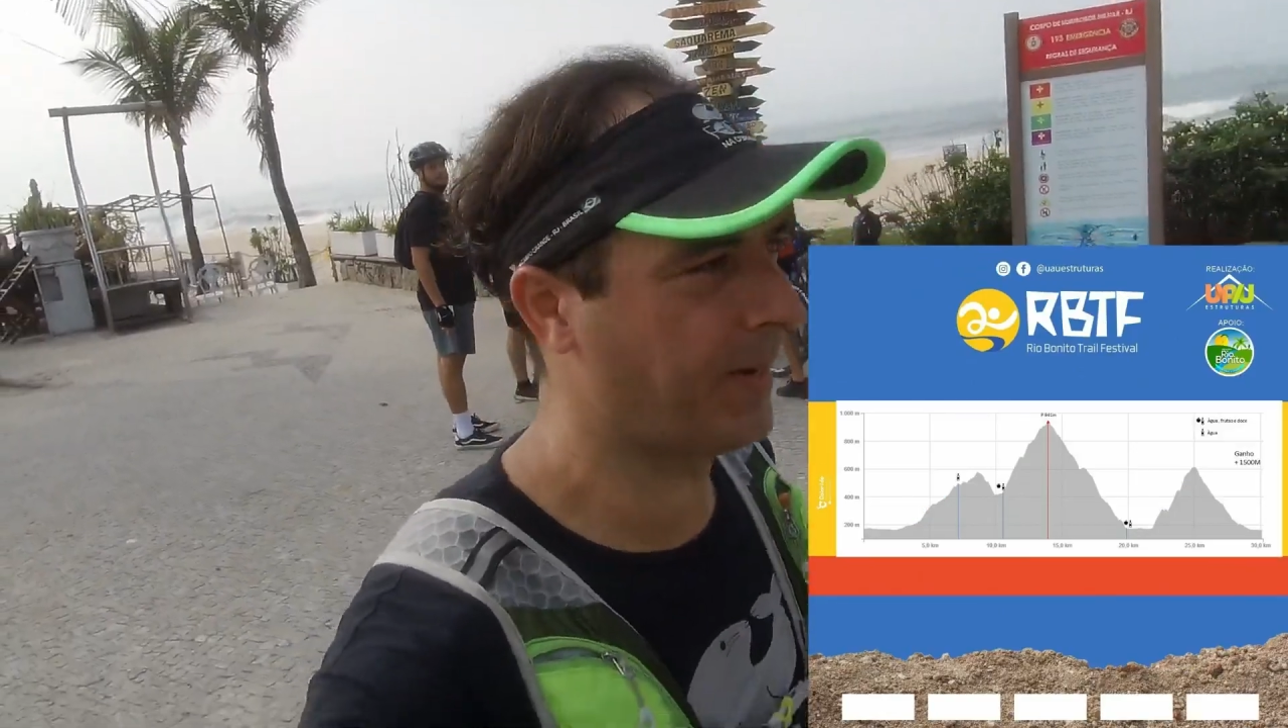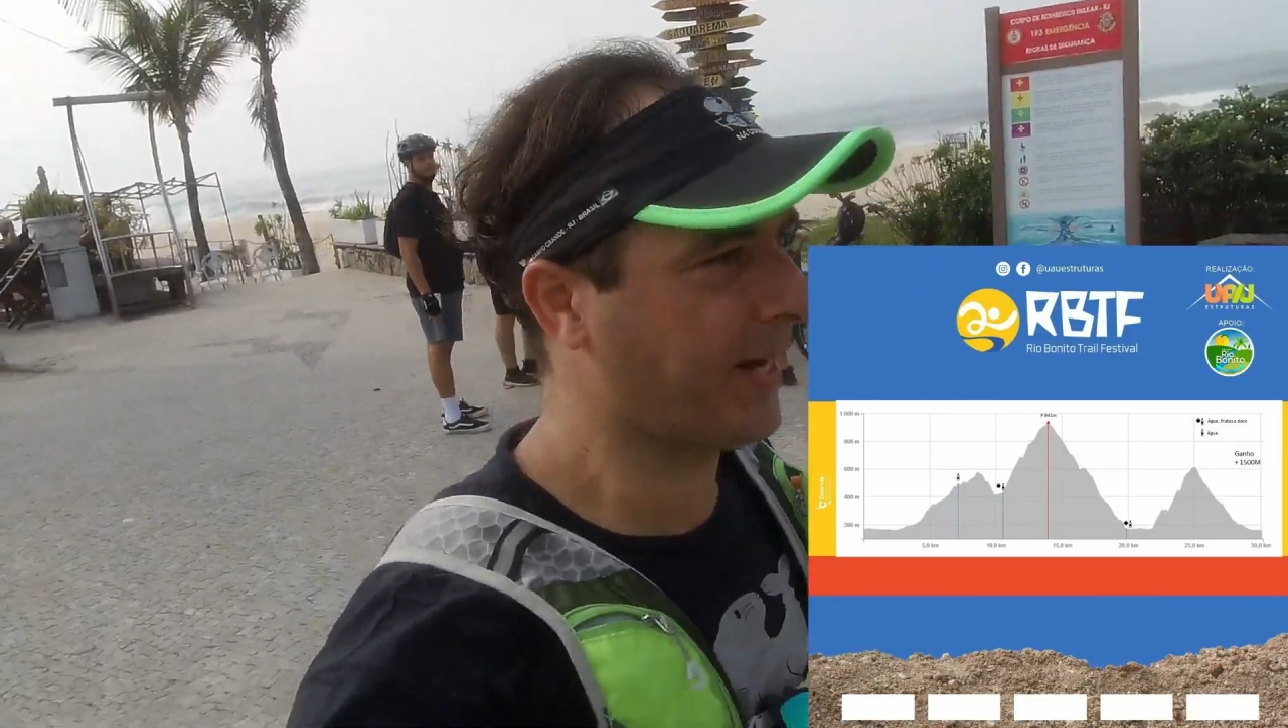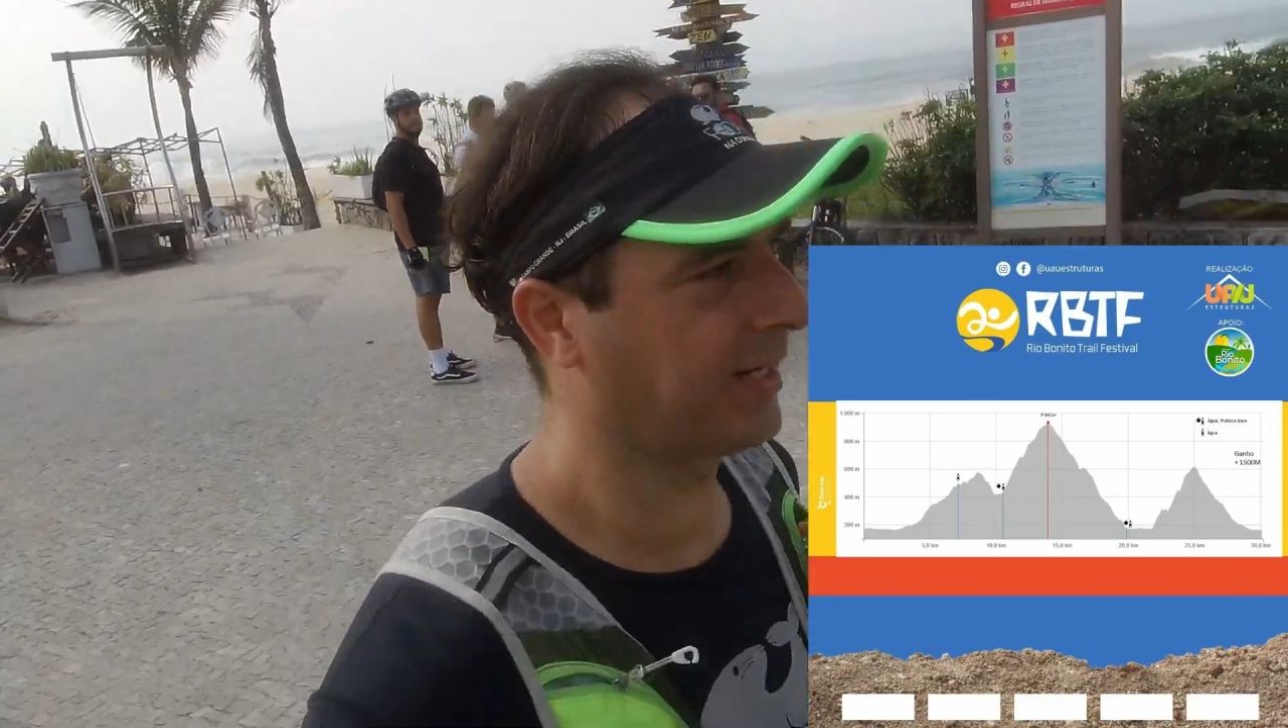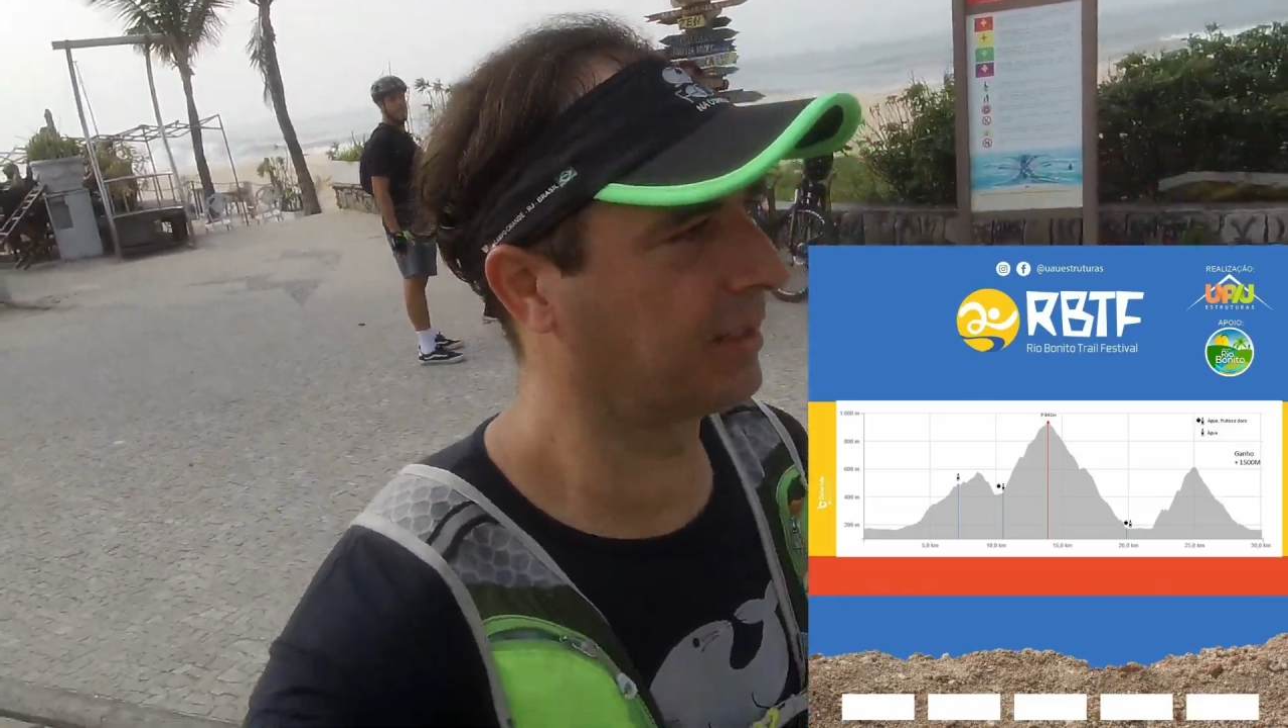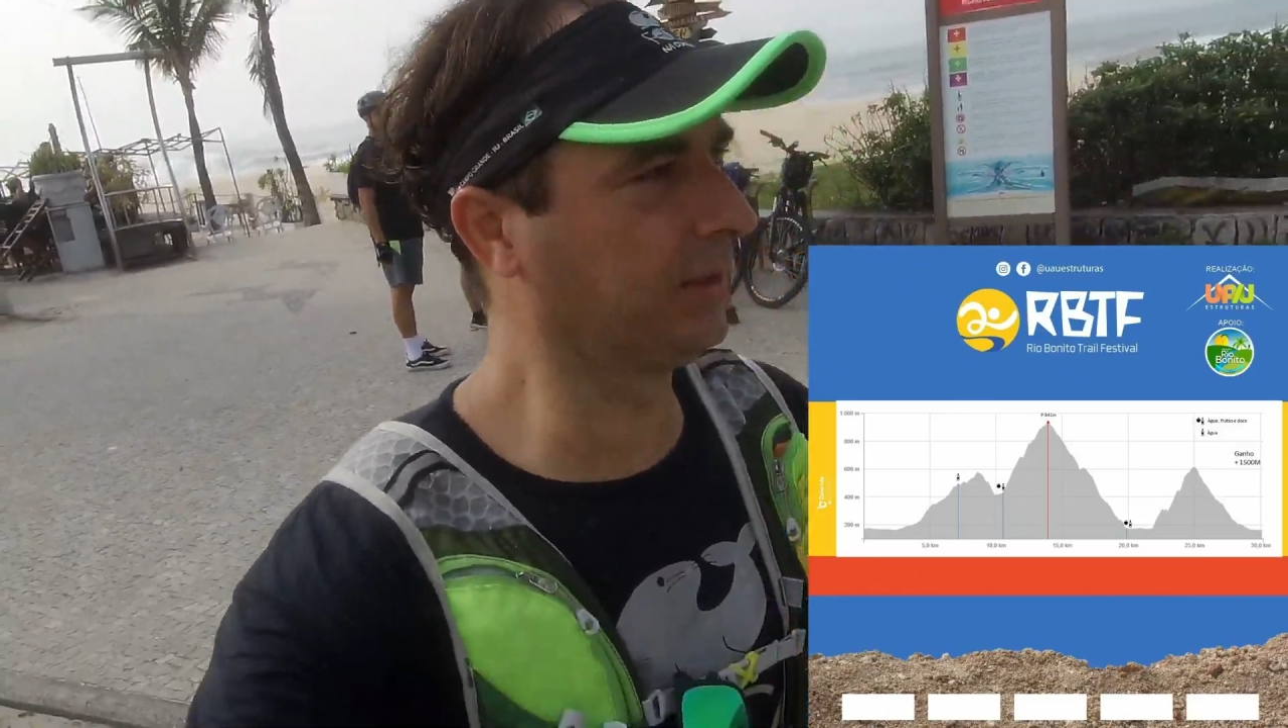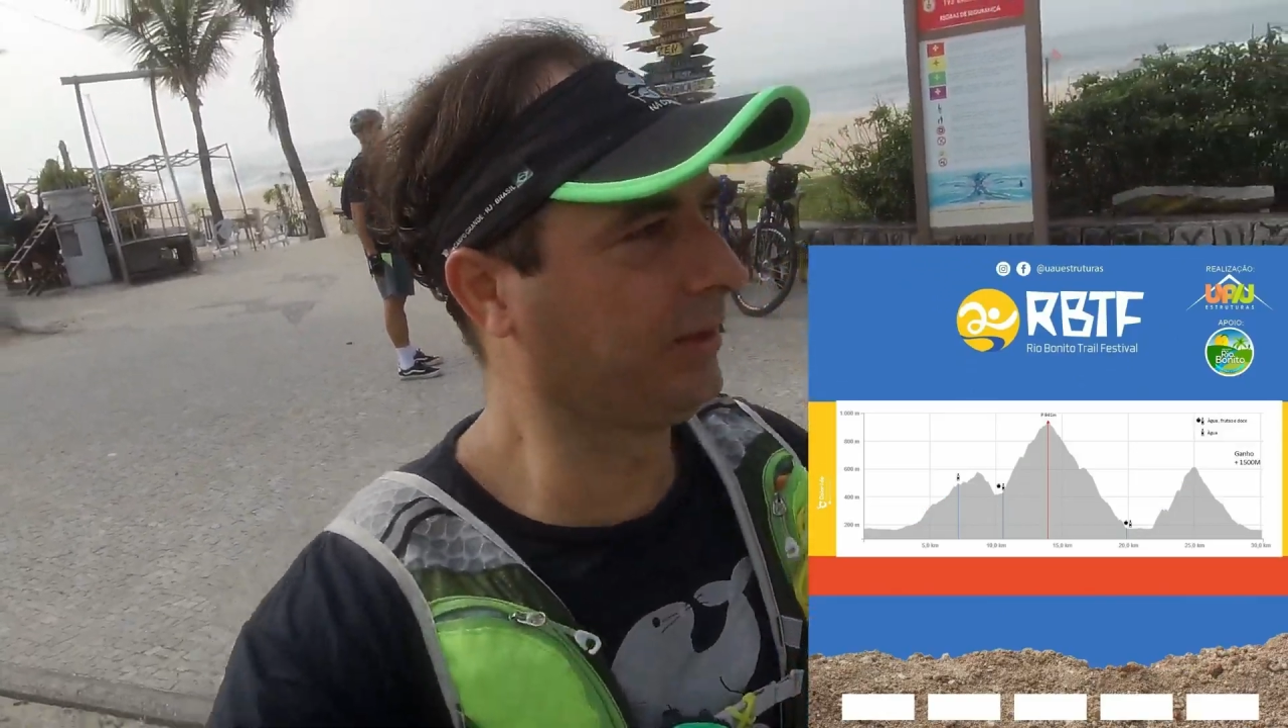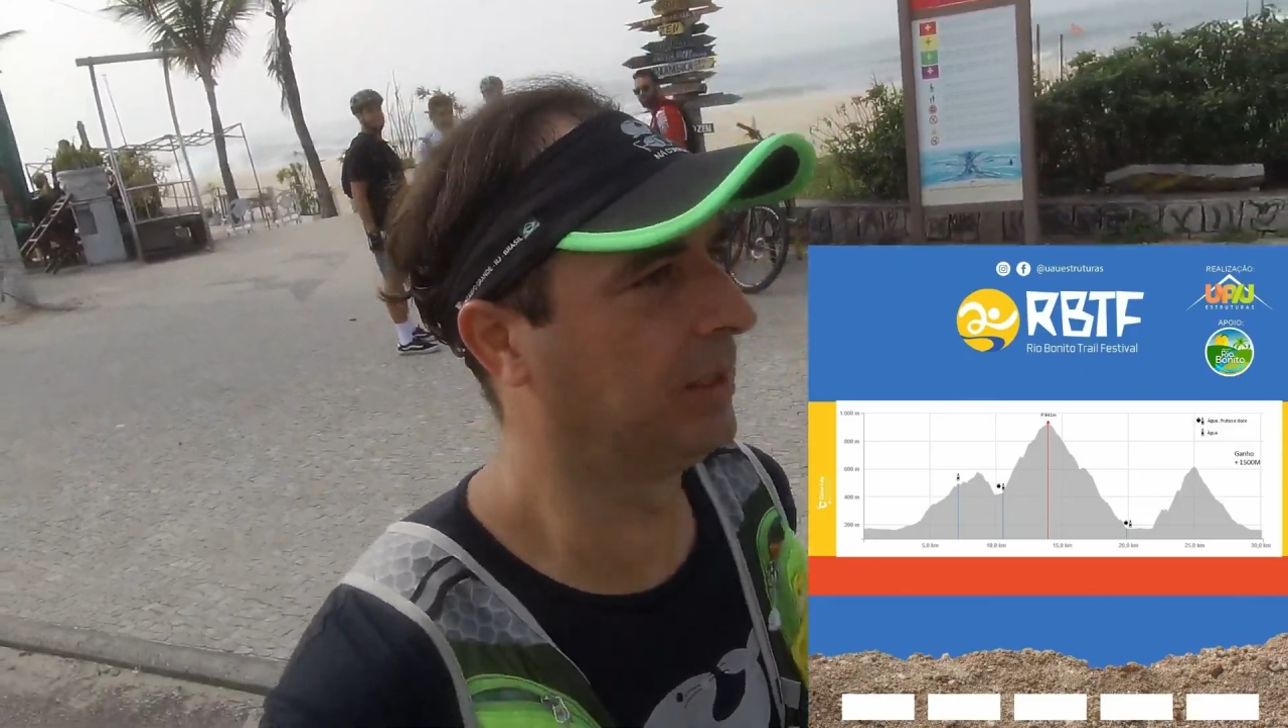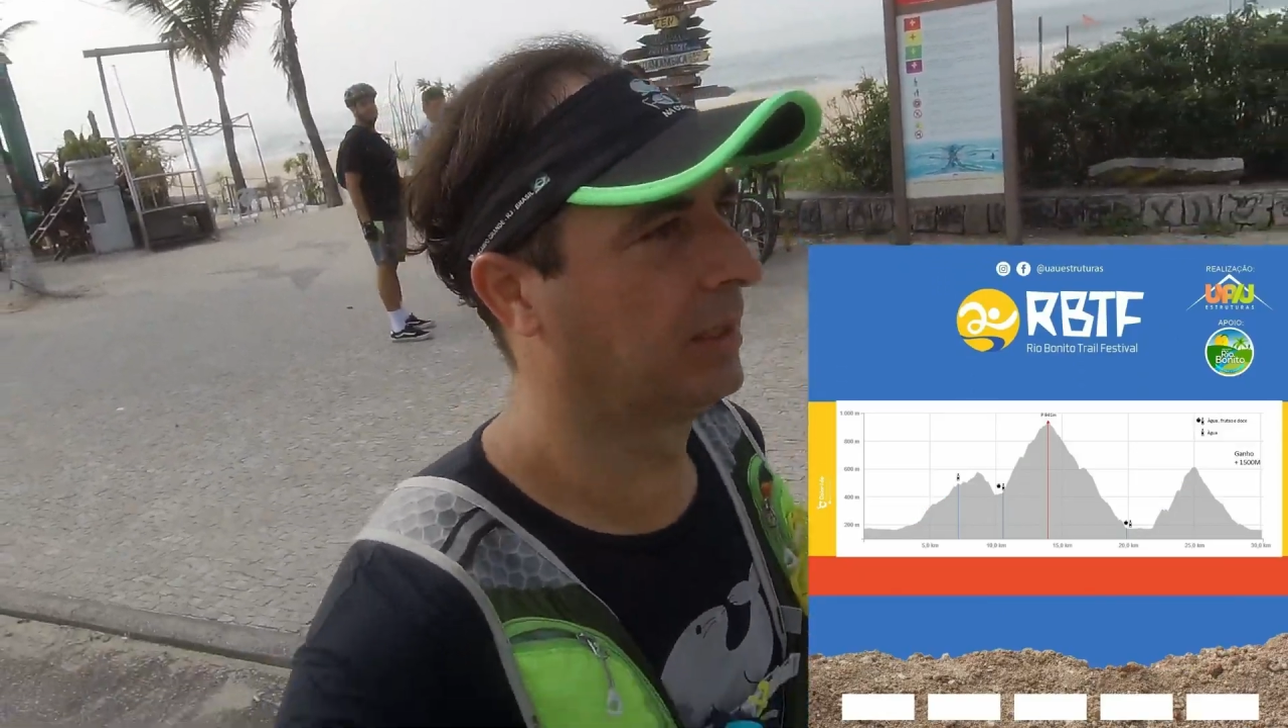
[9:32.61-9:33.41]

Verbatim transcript: parar aqui,